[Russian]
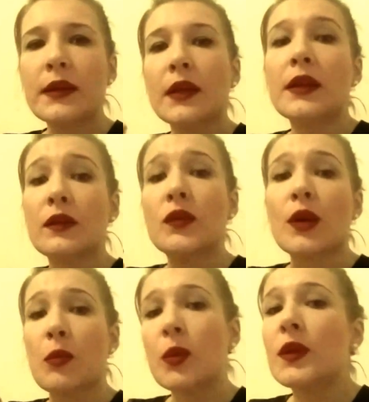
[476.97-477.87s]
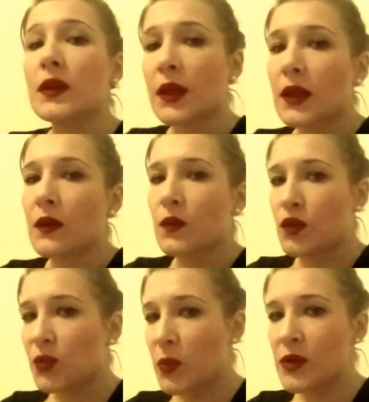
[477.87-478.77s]
надо его работать, надо его
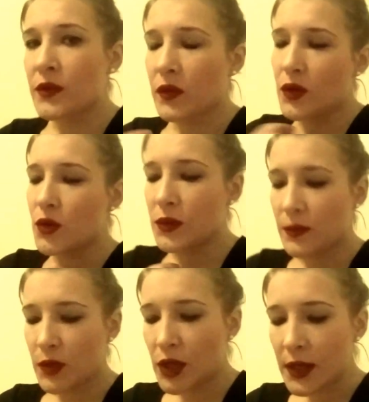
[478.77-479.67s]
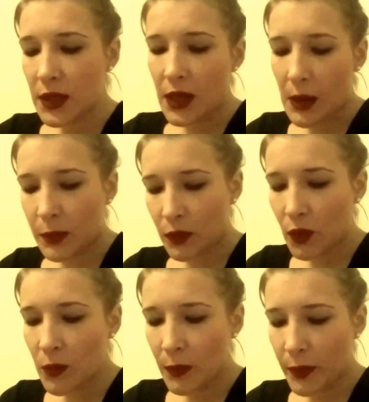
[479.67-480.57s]
использовать, хорошо, замечательно, а
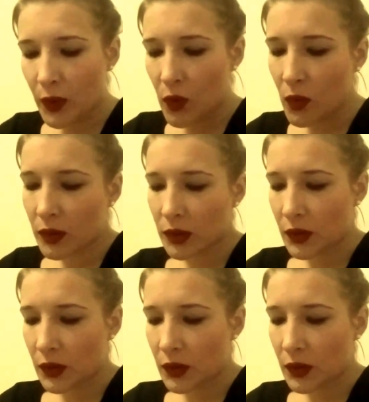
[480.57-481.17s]
потом он приходит к